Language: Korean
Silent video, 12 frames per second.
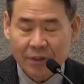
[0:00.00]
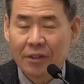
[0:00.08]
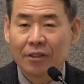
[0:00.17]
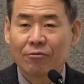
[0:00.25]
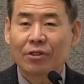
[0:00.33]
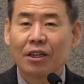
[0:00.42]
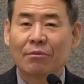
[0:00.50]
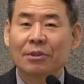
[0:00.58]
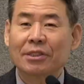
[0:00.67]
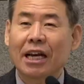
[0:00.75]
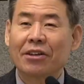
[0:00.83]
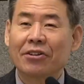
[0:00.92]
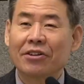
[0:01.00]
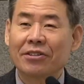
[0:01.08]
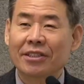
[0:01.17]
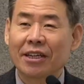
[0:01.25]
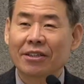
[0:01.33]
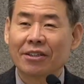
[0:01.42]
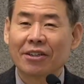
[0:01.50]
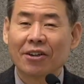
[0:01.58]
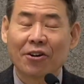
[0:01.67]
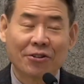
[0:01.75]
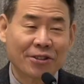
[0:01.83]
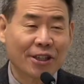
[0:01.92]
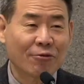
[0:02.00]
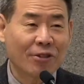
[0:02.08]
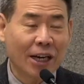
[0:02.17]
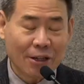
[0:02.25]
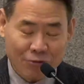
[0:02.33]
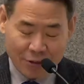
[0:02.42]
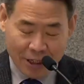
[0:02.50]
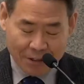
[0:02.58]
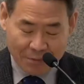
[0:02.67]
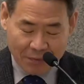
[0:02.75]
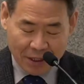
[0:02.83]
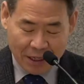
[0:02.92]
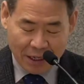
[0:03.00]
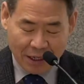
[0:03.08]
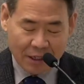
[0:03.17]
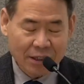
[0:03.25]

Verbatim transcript: 우리가 뭐 자연 현상을 어떻게 우리가 할 수 있겠습니까?